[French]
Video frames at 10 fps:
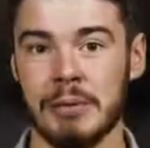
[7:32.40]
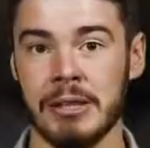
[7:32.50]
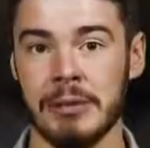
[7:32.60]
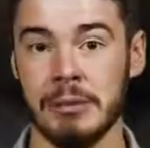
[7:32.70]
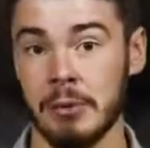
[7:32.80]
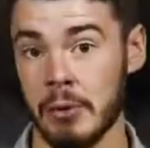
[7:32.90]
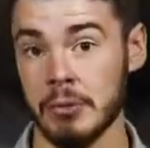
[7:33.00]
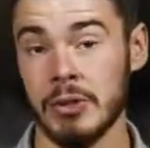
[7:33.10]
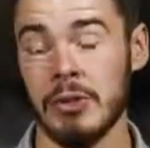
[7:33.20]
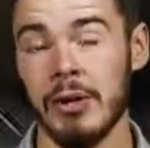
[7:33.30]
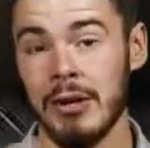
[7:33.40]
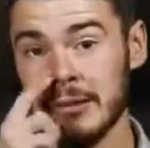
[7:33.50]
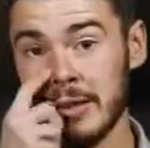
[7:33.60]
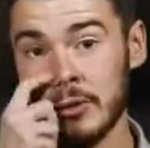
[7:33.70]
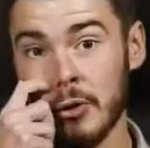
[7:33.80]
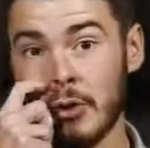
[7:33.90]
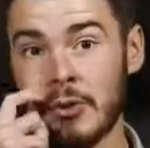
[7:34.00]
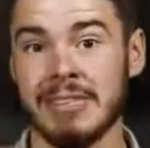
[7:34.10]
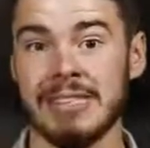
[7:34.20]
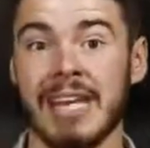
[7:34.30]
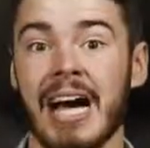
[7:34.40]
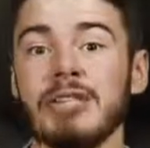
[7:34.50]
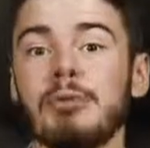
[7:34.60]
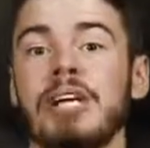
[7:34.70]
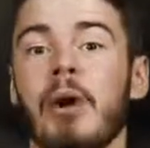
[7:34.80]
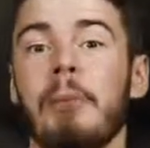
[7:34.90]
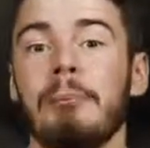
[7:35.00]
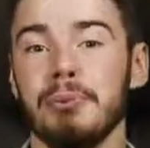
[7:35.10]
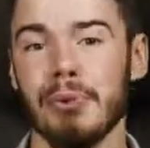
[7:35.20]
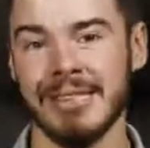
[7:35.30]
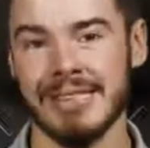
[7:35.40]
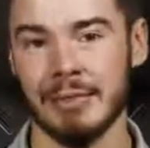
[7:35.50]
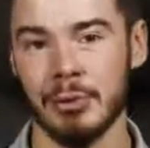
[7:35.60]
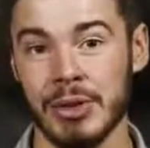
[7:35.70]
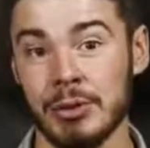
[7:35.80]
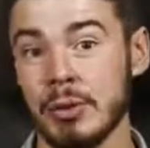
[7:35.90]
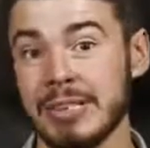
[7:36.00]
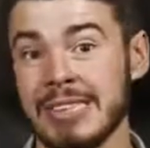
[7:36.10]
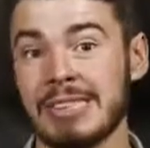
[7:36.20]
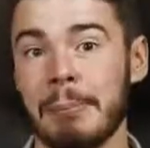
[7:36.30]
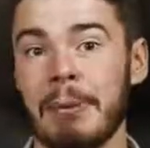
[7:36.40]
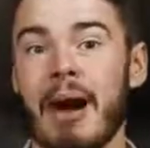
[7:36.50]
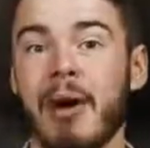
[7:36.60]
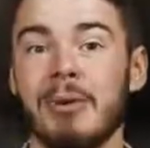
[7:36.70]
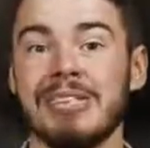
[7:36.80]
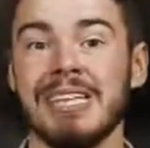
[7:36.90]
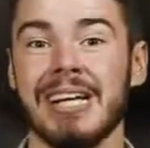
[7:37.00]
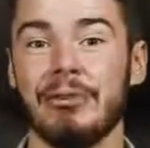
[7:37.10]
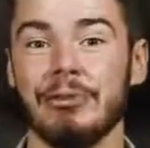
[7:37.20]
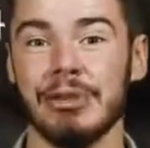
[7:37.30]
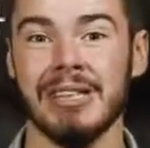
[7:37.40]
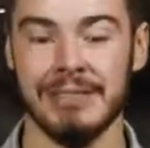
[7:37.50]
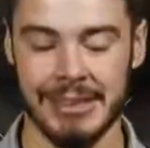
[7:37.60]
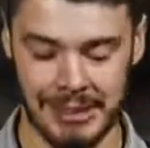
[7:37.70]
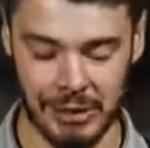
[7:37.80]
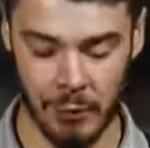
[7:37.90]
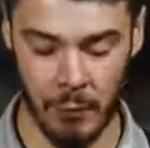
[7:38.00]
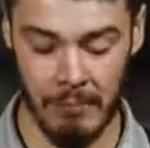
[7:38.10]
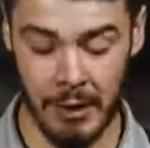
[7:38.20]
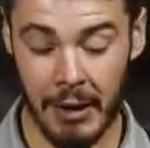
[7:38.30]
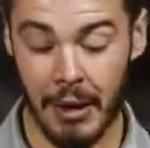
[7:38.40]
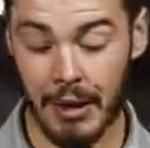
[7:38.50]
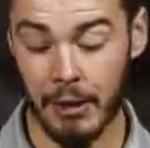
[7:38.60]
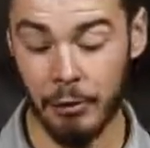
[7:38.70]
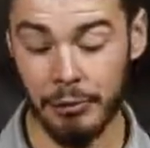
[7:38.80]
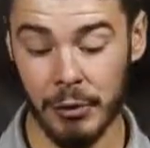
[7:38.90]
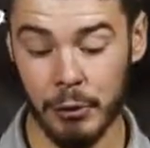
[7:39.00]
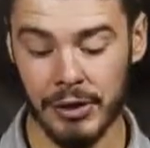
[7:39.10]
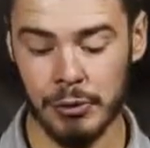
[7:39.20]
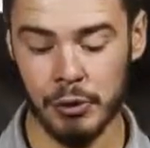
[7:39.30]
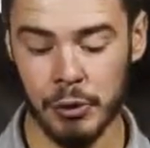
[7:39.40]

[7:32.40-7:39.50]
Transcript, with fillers: de Lens. D'ailleurs, c'est gratuit pour les abonnés, donc n'hésitez pas à retirer votre invitation. Et enfin, le 22